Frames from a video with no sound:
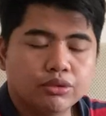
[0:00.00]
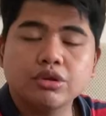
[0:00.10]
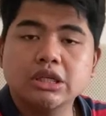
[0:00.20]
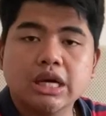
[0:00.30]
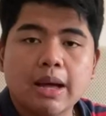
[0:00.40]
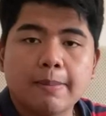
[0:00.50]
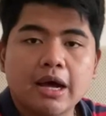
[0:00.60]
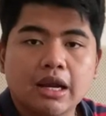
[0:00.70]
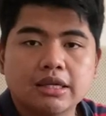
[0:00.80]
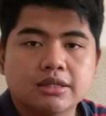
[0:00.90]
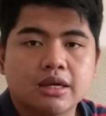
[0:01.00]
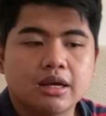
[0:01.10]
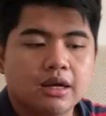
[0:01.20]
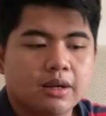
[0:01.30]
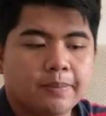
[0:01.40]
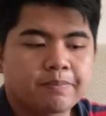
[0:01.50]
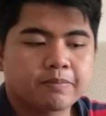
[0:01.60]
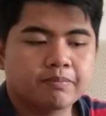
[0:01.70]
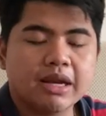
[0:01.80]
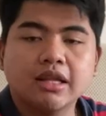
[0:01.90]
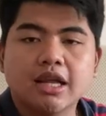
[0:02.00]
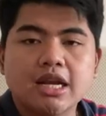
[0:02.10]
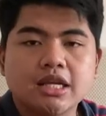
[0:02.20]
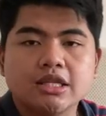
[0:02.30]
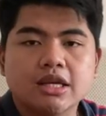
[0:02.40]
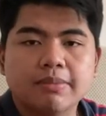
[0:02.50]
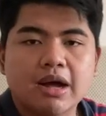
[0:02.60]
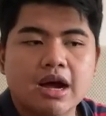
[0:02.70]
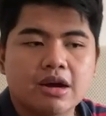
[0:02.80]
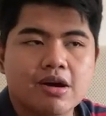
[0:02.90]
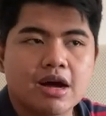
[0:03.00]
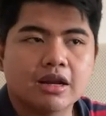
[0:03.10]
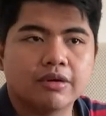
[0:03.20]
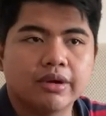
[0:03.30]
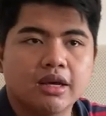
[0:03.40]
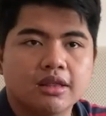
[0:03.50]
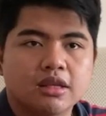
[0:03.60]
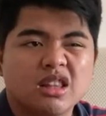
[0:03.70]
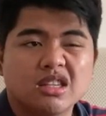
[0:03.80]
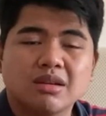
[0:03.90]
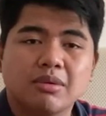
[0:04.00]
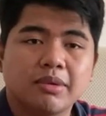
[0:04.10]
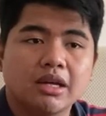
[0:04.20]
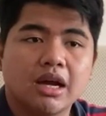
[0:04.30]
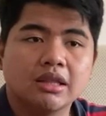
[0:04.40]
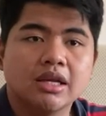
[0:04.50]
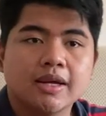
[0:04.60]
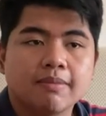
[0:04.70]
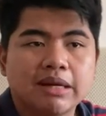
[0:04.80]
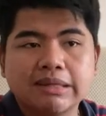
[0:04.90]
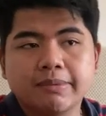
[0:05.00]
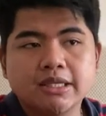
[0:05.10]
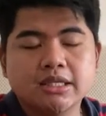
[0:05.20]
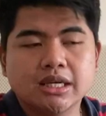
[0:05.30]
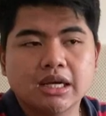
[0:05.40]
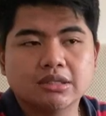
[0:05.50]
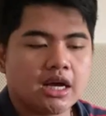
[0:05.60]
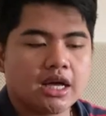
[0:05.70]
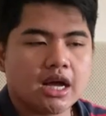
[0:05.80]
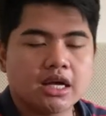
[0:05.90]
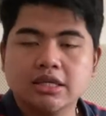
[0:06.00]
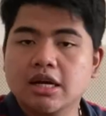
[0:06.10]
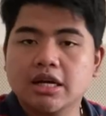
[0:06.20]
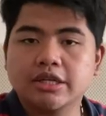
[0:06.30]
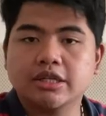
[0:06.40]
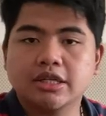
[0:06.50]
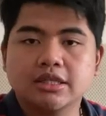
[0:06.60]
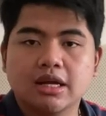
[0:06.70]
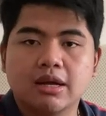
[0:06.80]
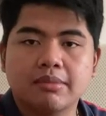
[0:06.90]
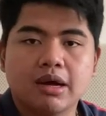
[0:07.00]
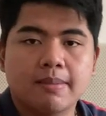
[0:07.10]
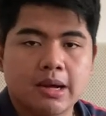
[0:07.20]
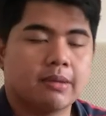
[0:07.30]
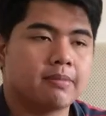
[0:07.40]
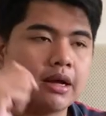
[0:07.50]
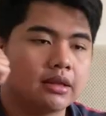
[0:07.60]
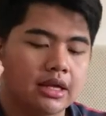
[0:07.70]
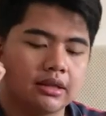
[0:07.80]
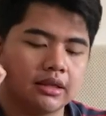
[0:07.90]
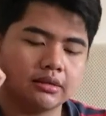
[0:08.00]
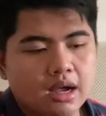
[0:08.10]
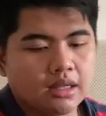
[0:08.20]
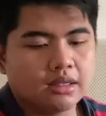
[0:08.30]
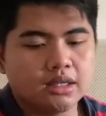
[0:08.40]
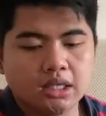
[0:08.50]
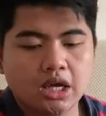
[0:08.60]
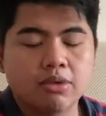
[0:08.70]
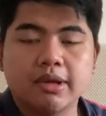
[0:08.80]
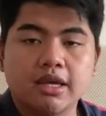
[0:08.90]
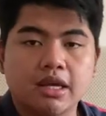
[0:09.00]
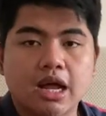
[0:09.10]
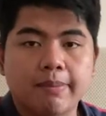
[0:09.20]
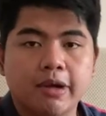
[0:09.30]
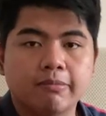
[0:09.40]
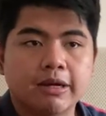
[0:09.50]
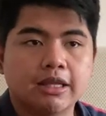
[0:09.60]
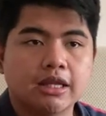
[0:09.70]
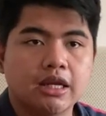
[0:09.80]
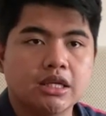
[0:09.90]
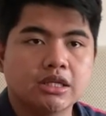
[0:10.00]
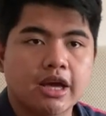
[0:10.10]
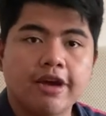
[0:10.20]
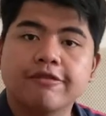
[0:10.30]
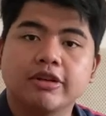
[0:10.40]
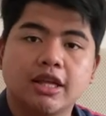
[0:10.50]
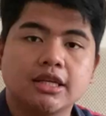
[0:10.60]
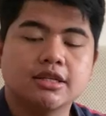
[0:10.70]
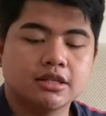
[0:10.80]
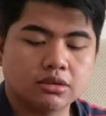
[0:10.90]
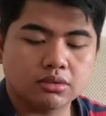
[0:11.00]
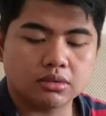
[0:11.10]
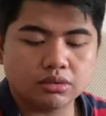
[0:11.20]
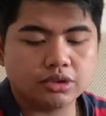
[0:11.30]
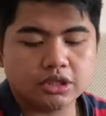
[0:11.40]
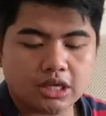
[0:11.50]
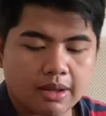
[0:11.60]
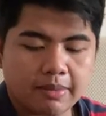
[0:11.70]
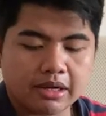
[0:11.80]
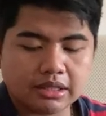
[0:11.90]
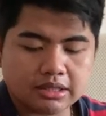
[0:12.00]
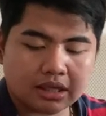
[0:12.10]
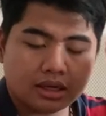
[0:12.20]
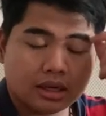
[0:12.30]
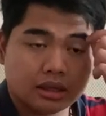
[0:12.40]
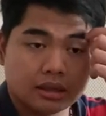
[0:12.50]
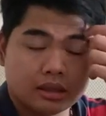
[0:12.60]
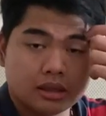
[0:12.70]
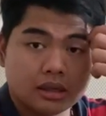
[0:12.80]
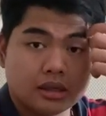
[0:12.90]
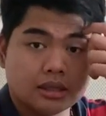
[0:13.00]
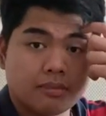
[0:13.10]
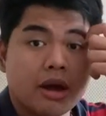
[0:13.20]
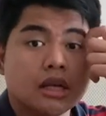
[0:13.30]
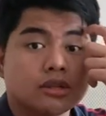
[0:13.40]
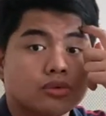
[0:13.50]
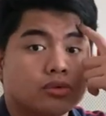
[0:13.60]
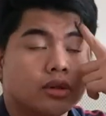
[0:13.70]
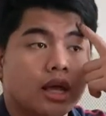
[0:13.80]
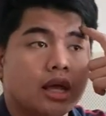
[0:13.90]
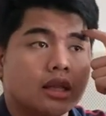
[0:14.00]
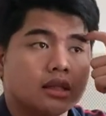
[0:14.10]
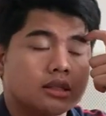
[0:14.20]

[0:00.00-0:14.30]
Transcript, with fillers: good siya para sa para siya pang araw-araw and hindi siya mabigat, manipis siya, kaya kasyang-kasya siya sa mga pack natin. Kaya hindi kayo mahihirapan pag dadalhin siya everyday sa school. Good siya para sa sa mga students.